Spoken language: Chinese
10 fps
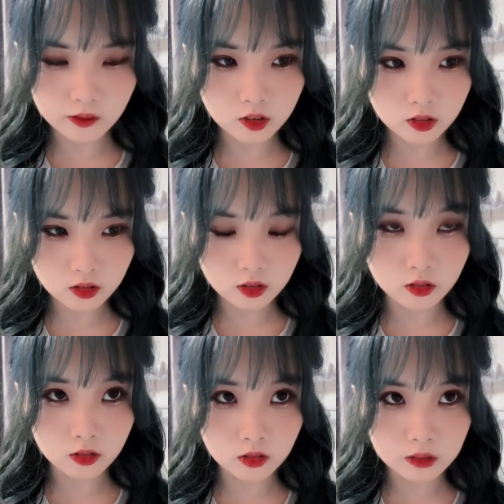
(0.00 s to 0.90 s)
分之
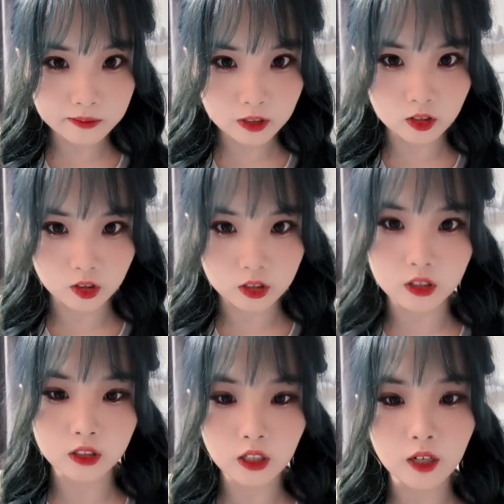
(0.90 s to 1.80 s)
九
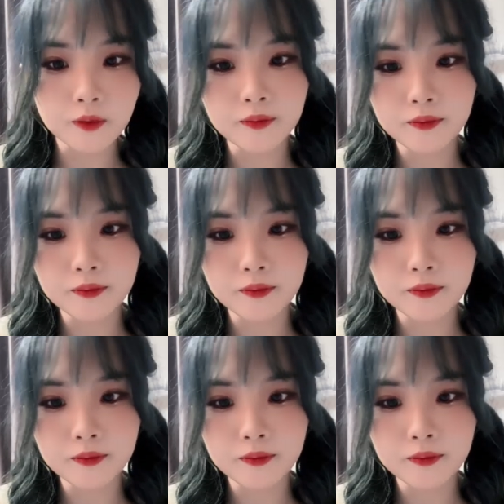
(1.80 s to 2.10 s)
十了，